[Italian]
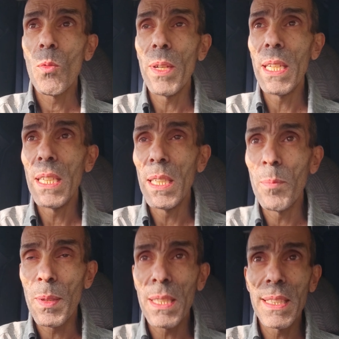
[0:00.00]

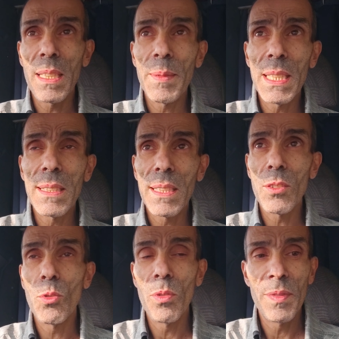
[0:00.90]
quelli
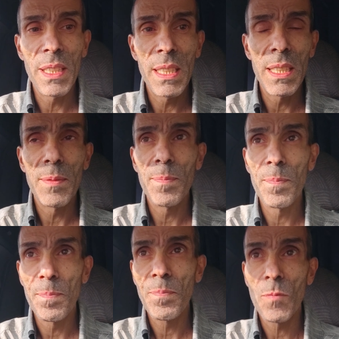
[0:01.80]
praticamente dove mh,
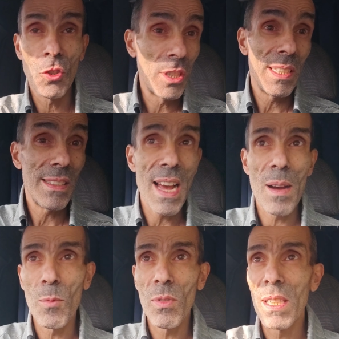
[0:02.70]
mm, ci
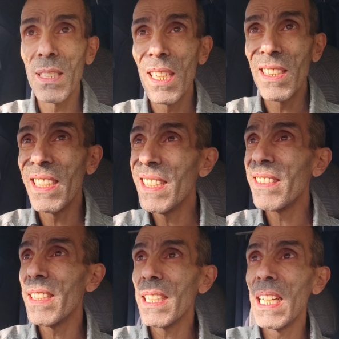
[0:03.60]
sediamo quella della
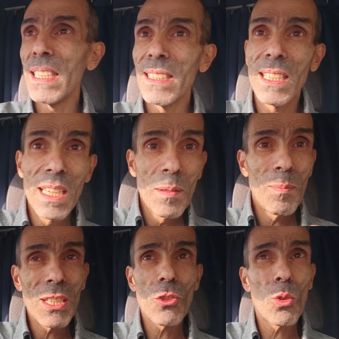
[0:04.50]
dinette grande
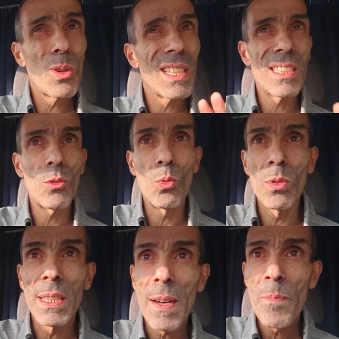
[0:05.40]
ma solo la
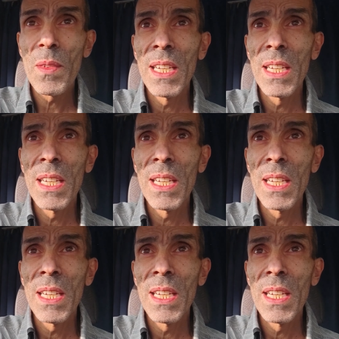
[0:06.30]
seduta